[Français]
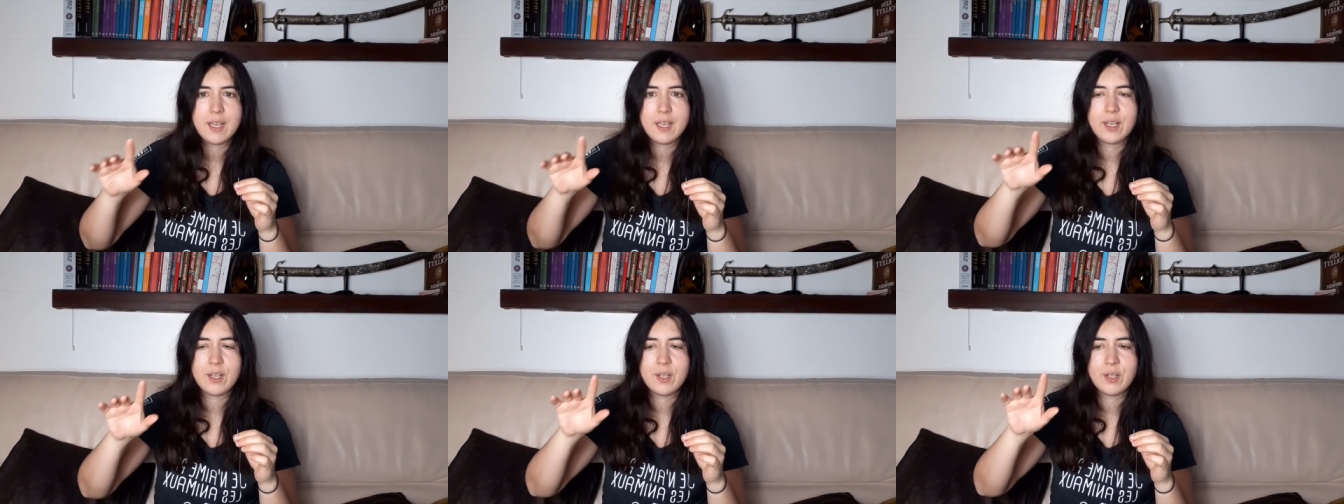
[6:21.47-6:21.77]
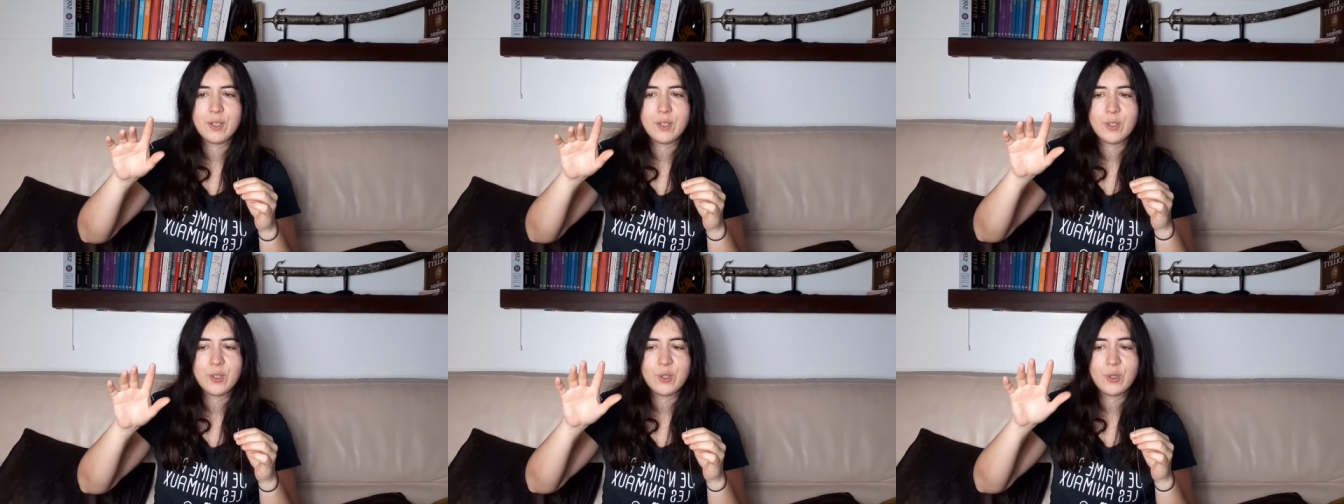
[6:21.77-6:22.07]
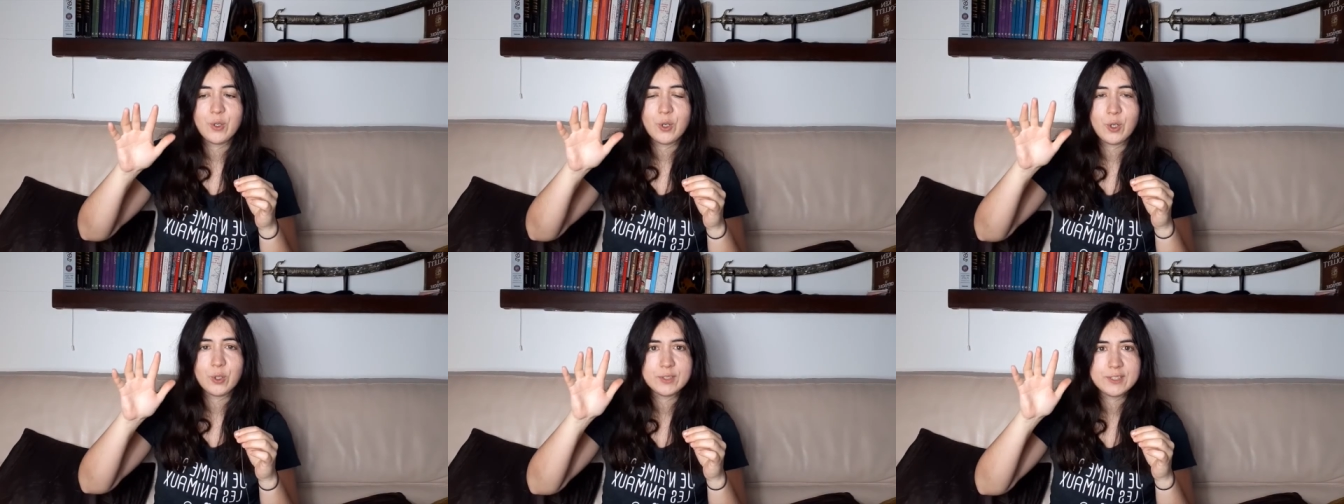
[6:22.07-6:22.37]

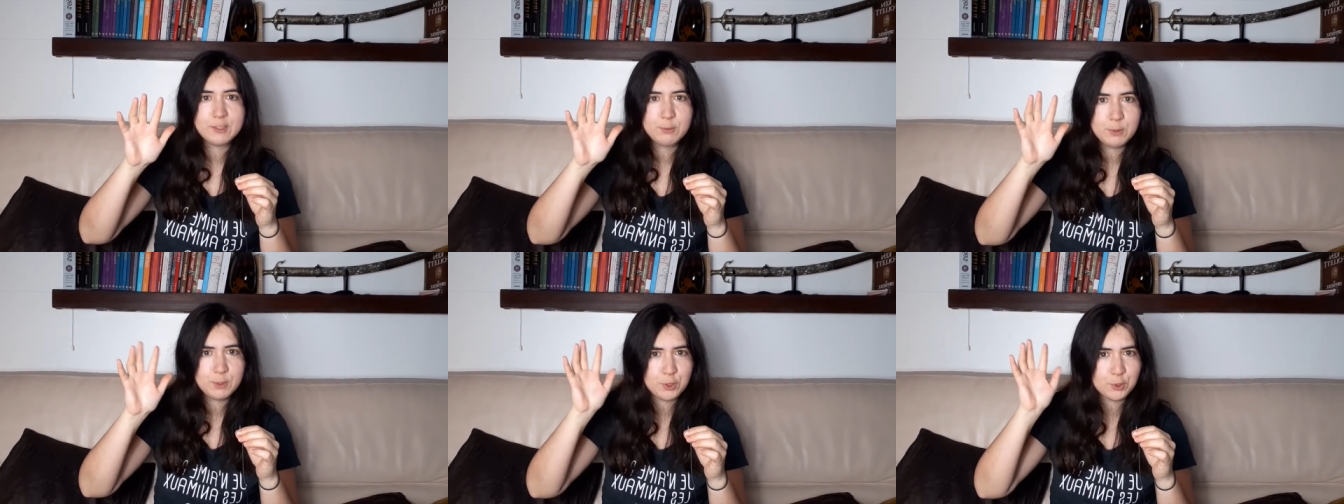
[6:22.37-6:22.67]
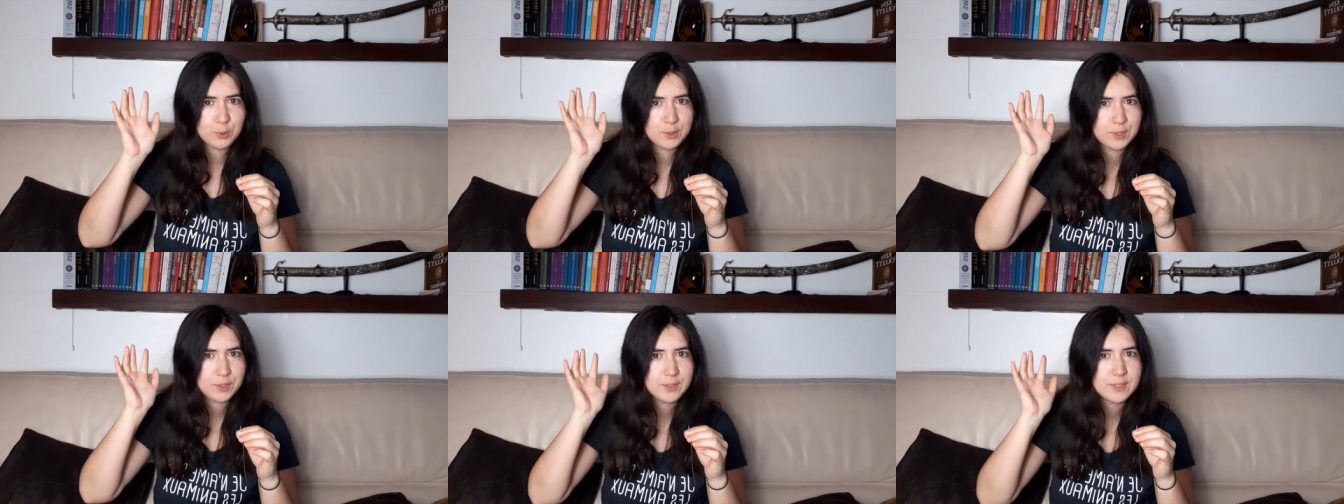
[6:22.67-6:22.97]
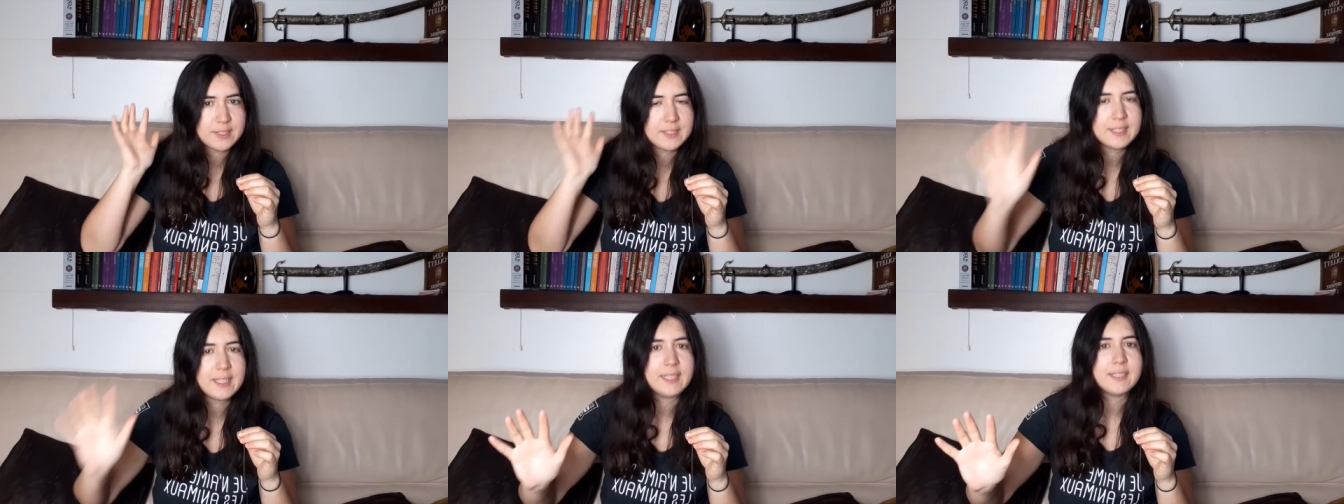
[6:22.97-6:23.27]
Euh, en
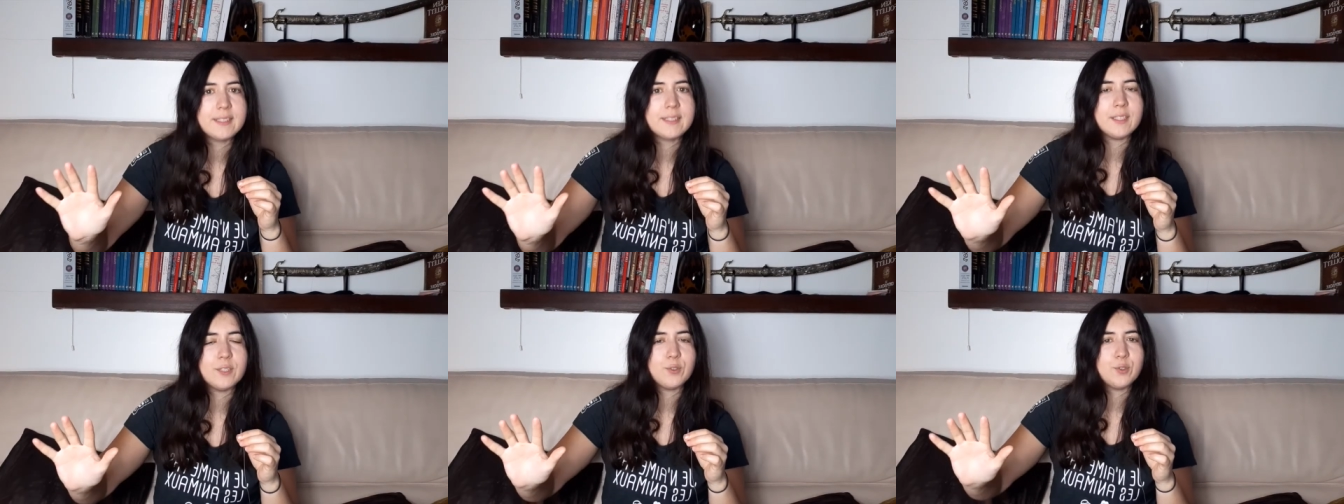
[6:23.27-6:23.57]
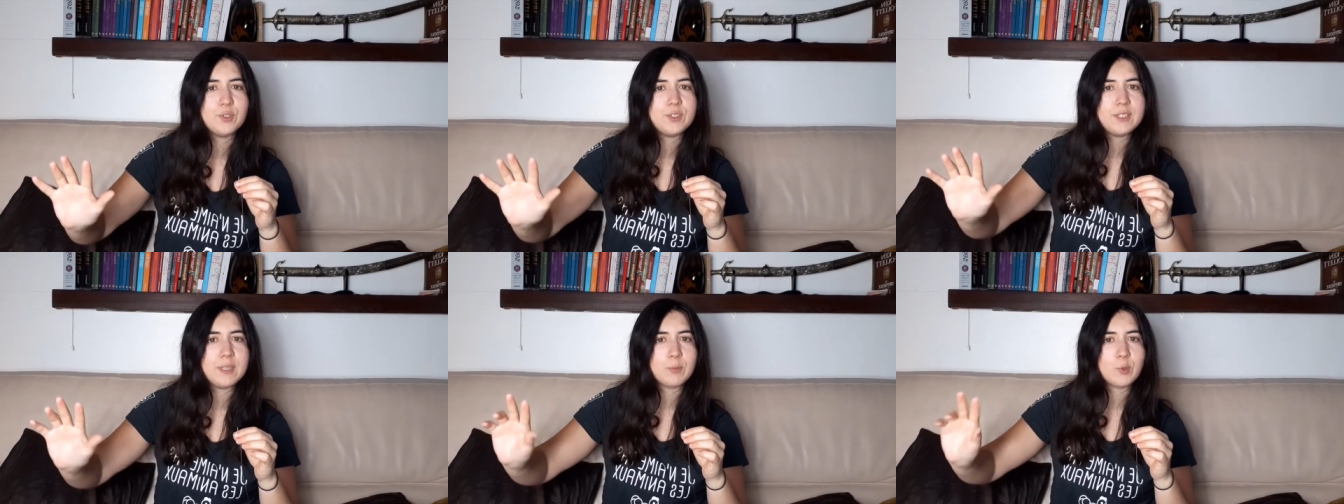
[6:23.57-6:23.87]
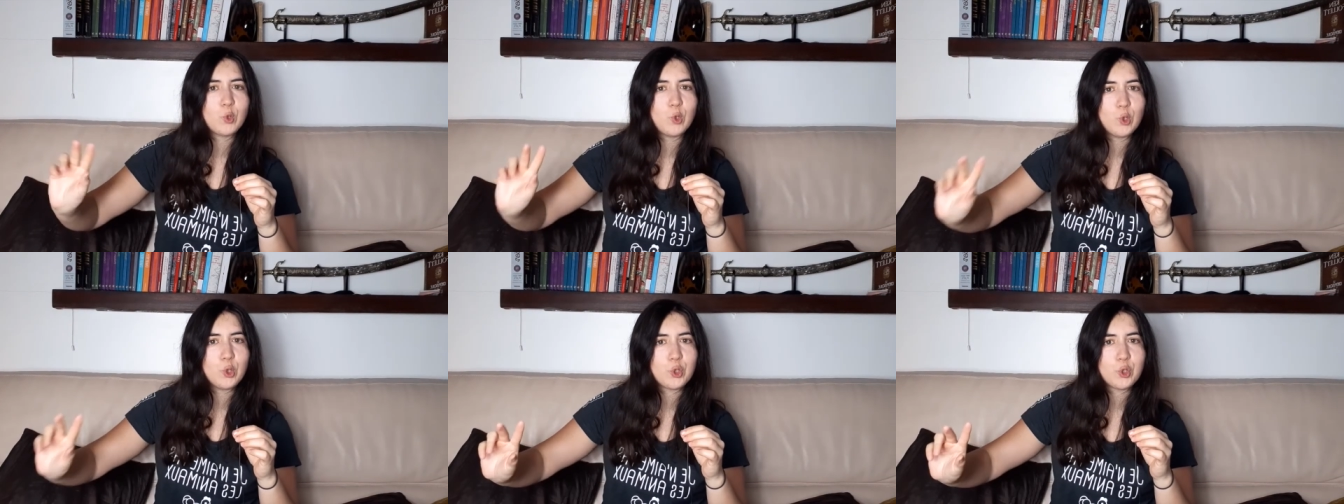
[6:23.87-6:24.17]
1867,
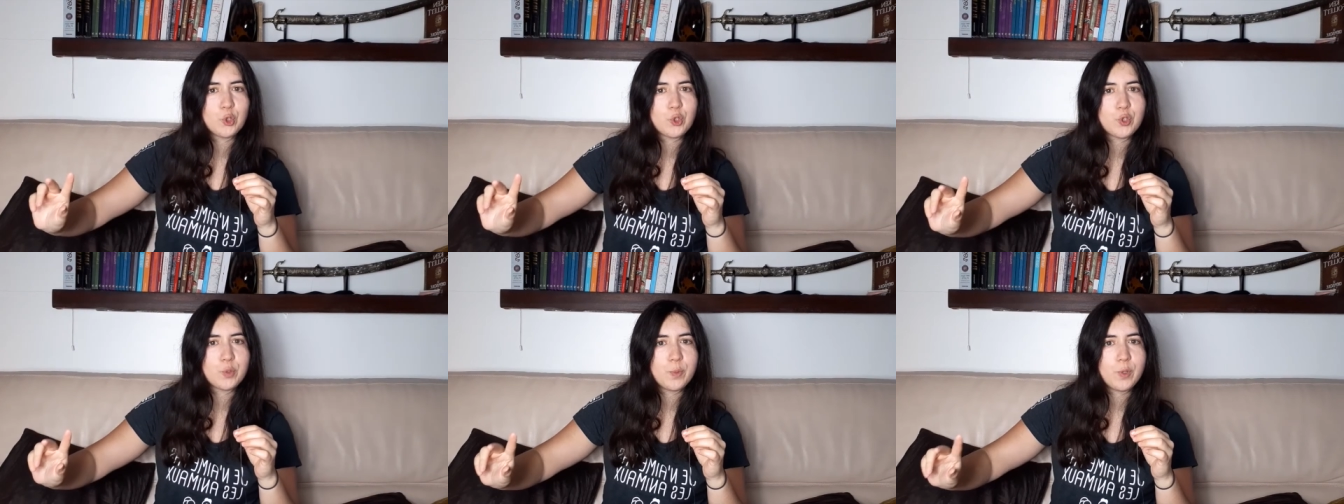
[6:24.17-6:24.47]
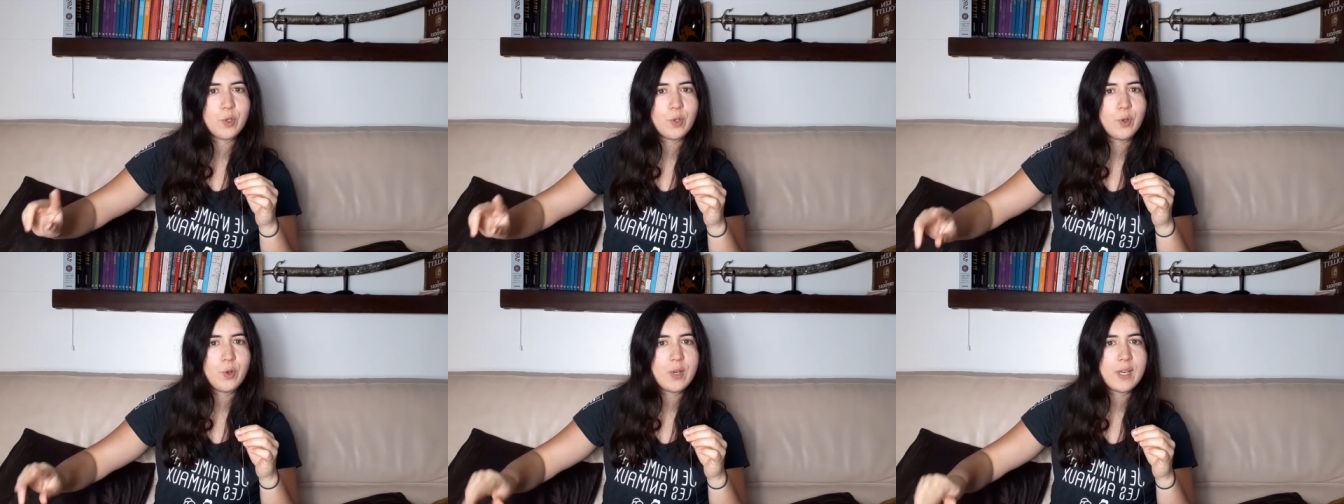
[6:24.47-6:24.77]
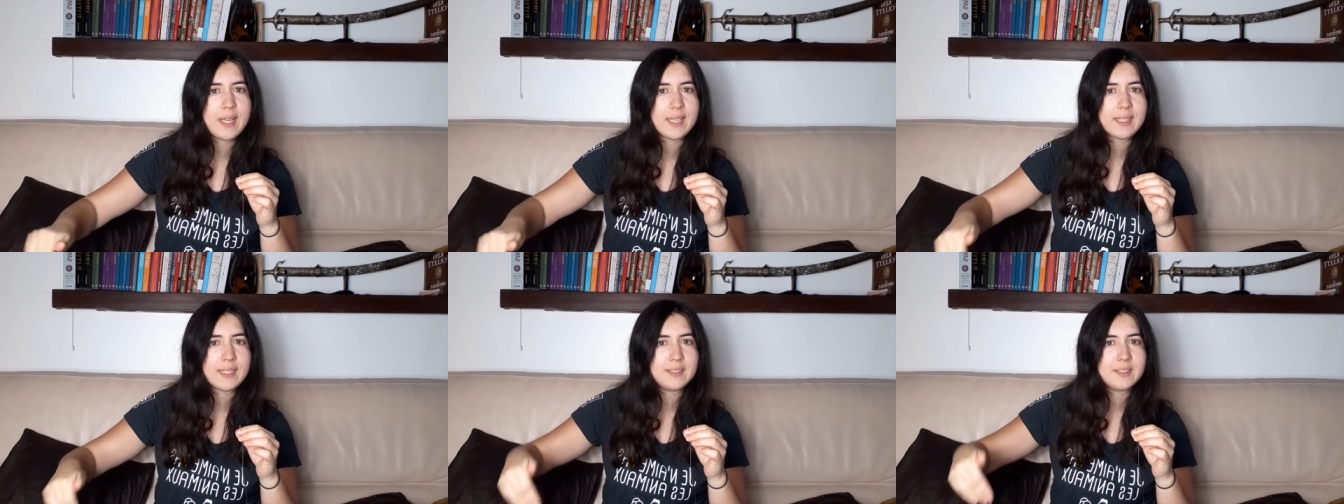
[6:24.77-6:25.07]
deuxième gros changement,
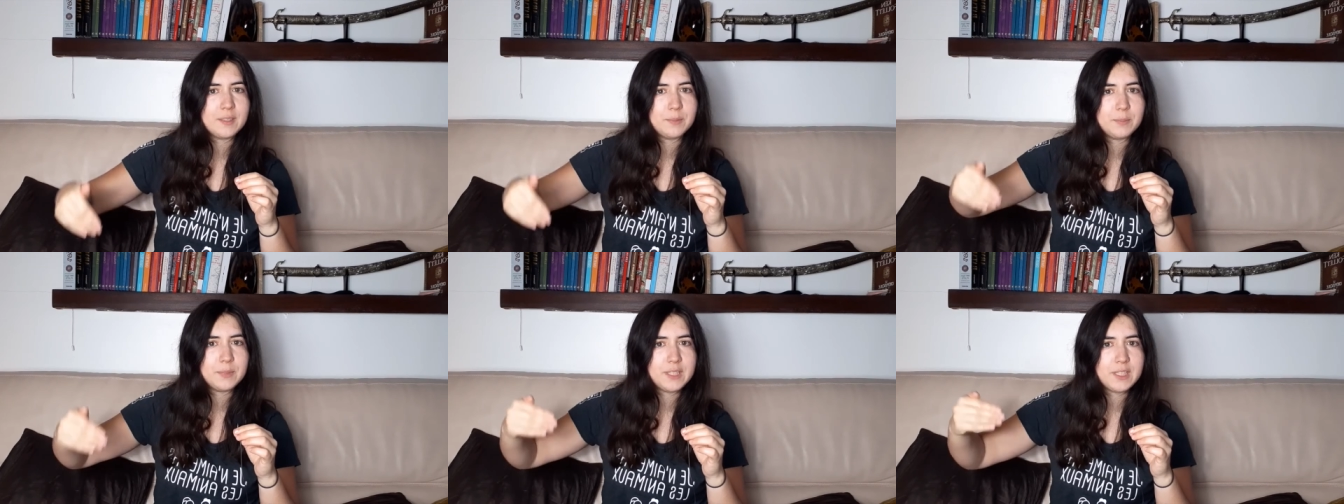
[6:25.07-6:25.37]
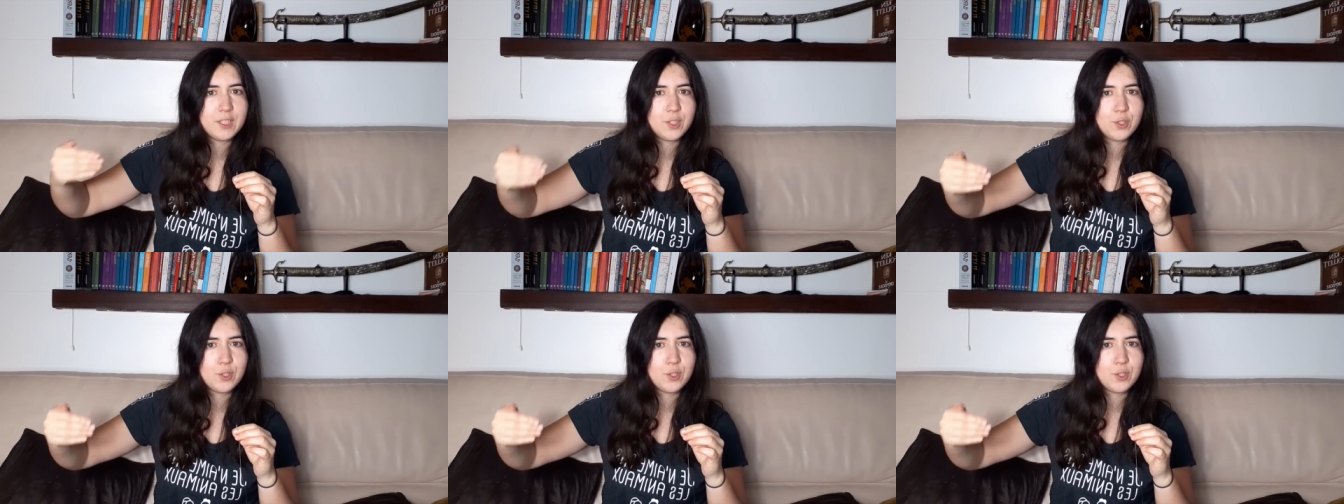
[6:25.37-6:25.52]
l'académie